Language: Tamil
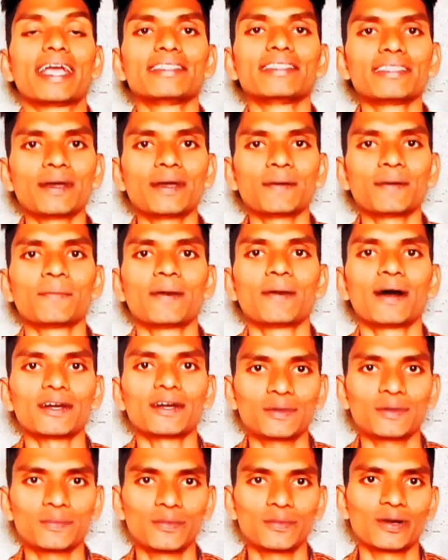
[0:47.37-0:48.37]
இந்த மாட்டு
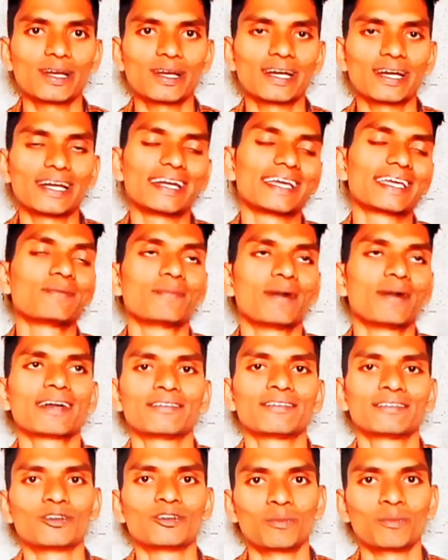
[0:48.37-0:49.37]
பொங்கல் அன்னைக்கு
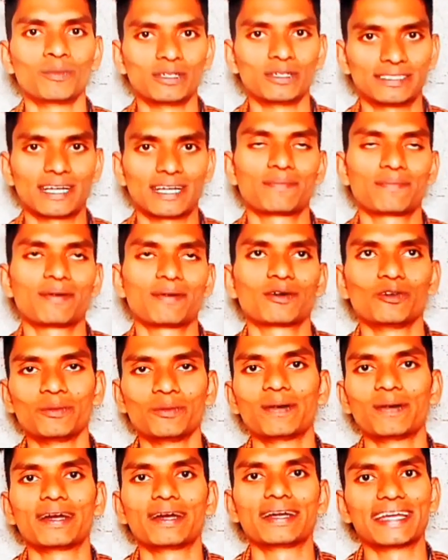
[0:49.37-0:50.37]
மாடை வந்து ரொம்ப சிறப்பாக
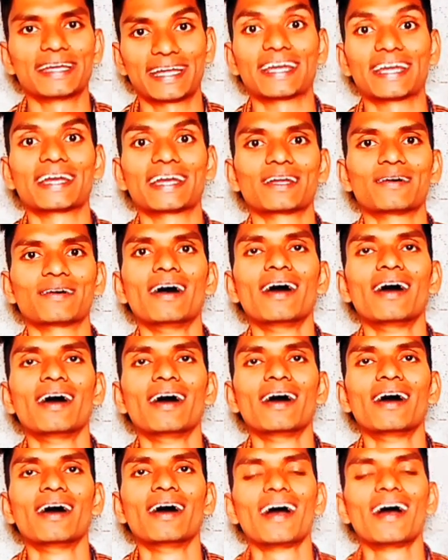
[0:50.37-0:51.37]
குளிப்பாட்டி என்னென்ன